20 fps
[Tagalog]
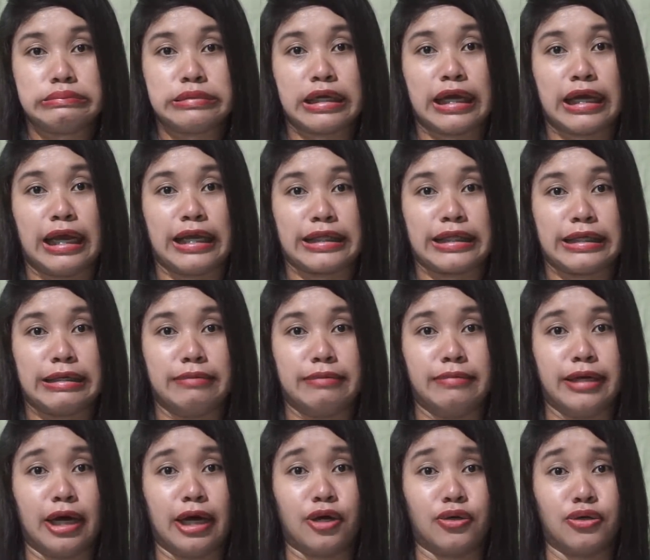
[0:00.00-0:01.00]
Kalat na
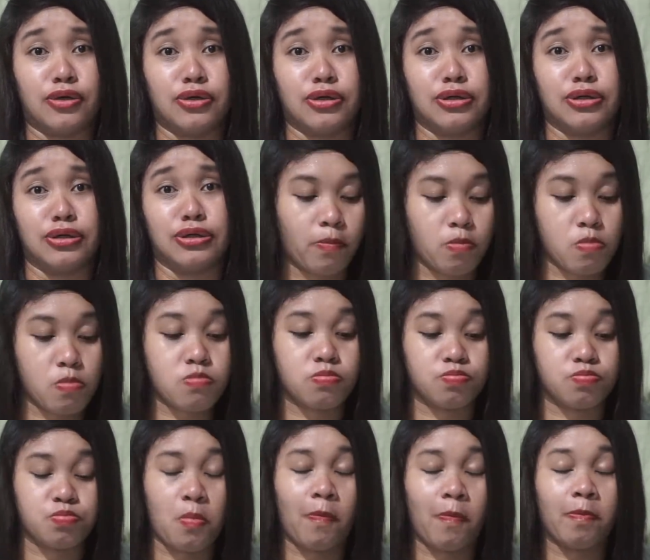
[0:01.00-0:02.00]
naman ako. Mm.
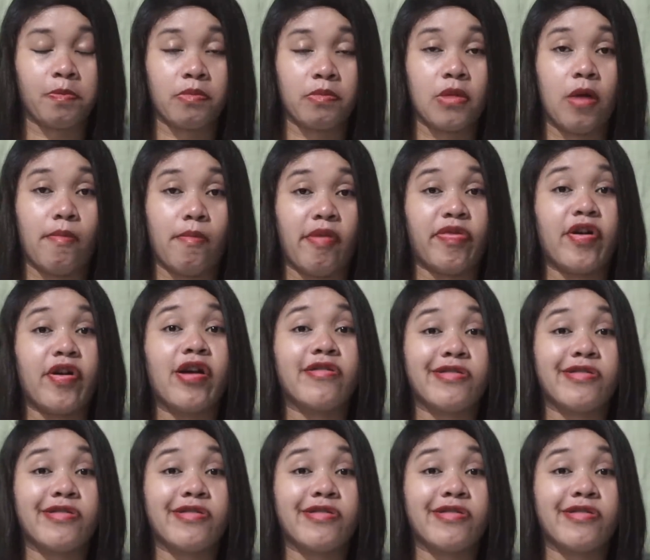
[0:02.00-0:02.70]
Matigas